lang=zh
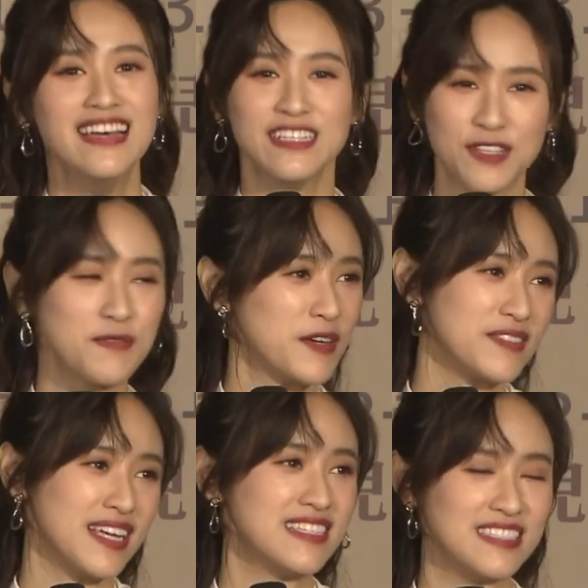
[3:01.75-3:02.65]
所以不用
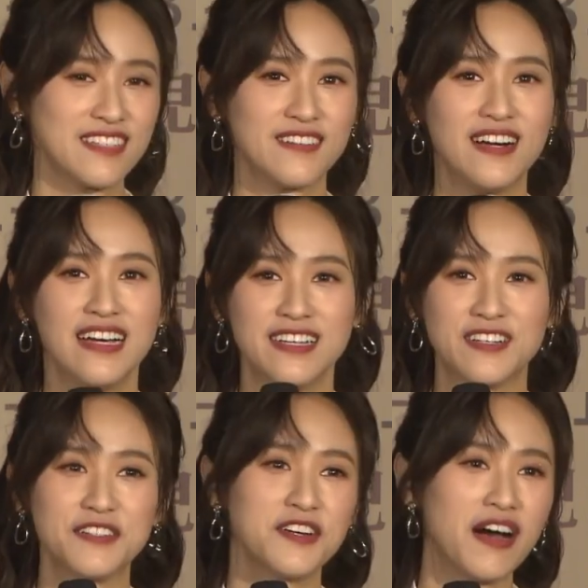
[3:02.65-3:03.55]
担心我
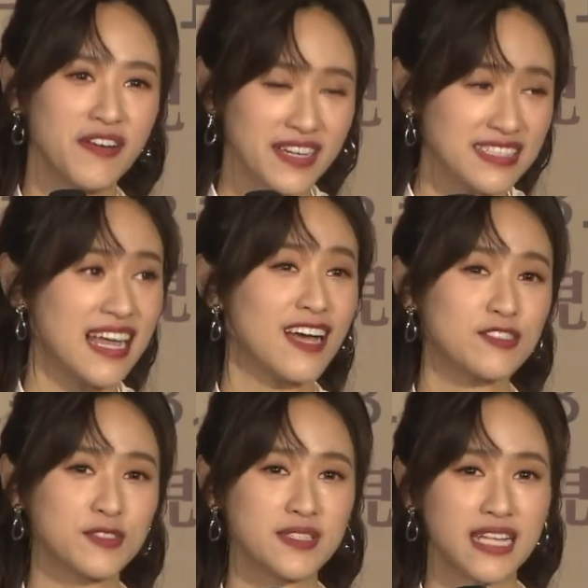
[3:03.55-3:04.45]
有的话会跟大家
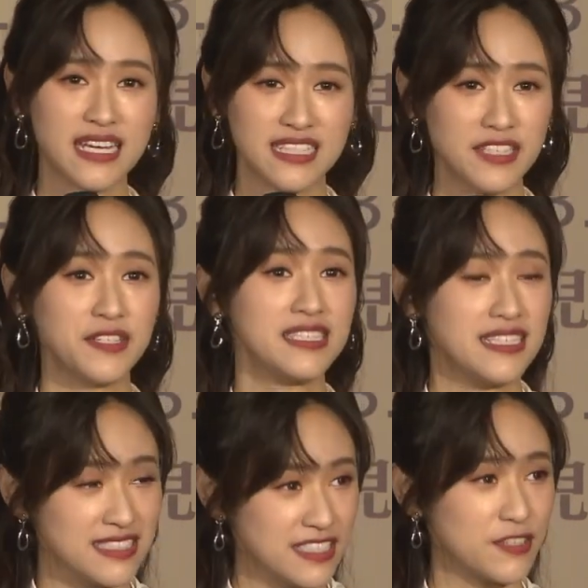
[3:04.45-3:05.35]
说，但一定会先
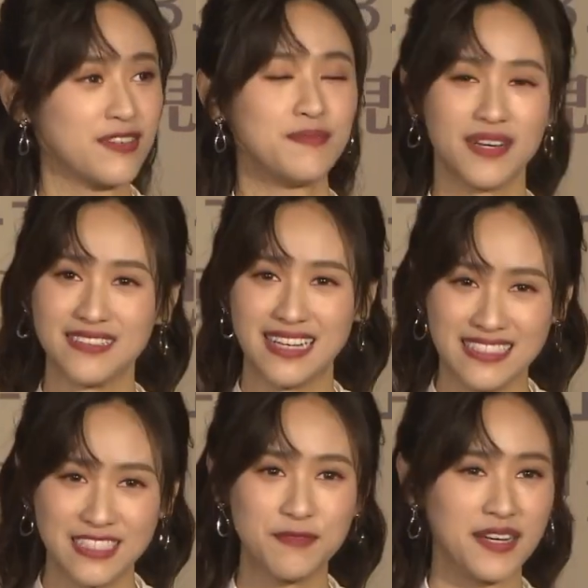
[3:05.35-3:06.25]
结婚，不要担
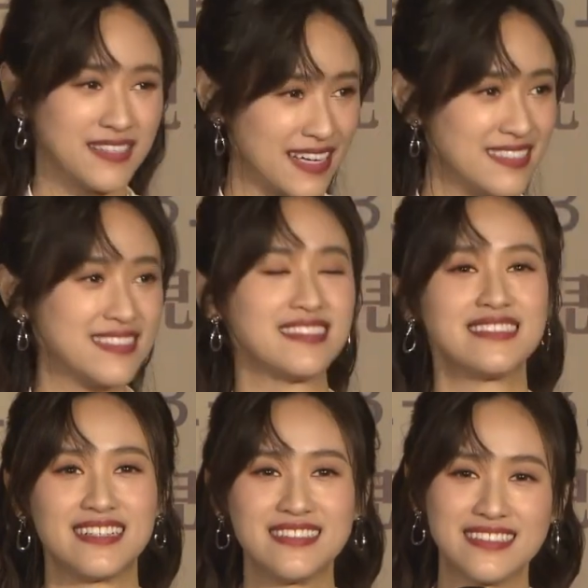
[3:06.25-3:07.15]
心，不要担心，这
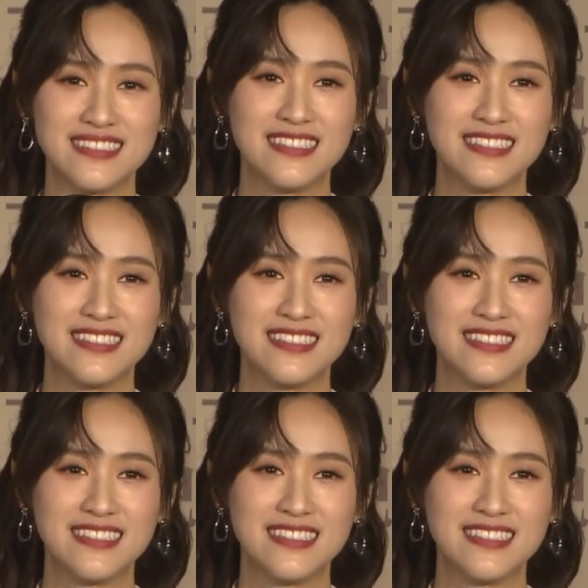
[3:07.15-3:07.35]
样子。